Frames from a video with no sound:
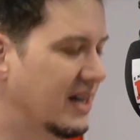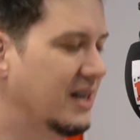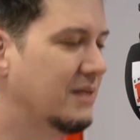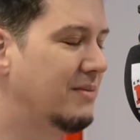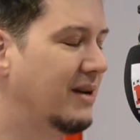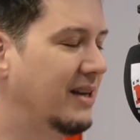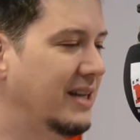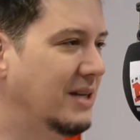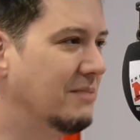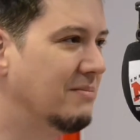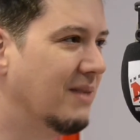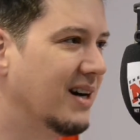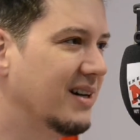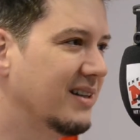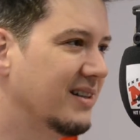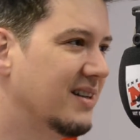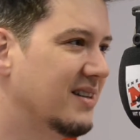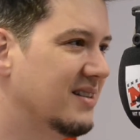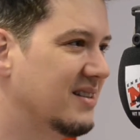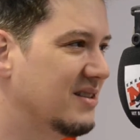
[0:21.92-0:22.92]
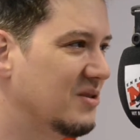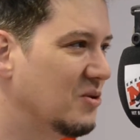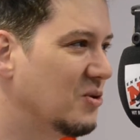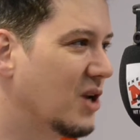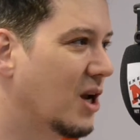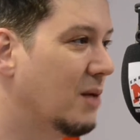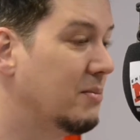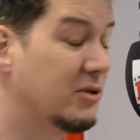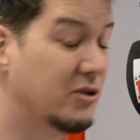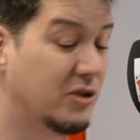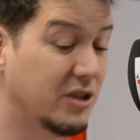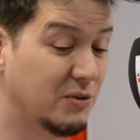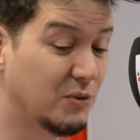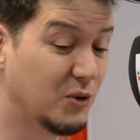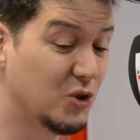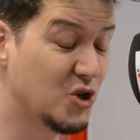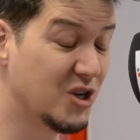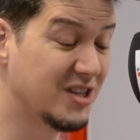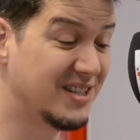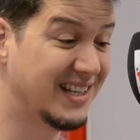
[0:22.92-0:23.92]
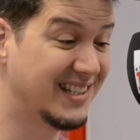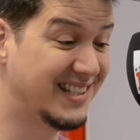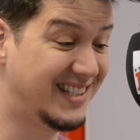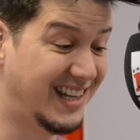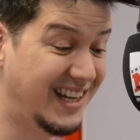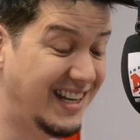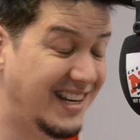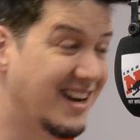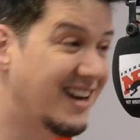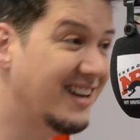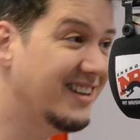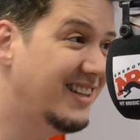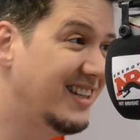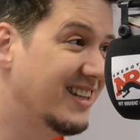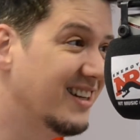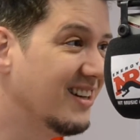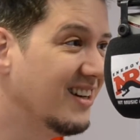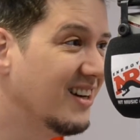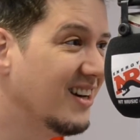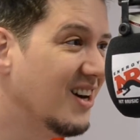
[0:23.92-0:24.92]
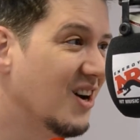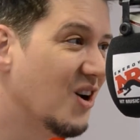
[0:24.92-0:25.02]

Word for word: Sachen in Berlin machen. Das ist unglaublich. Und ich wohne schon seit zehn Jahren hier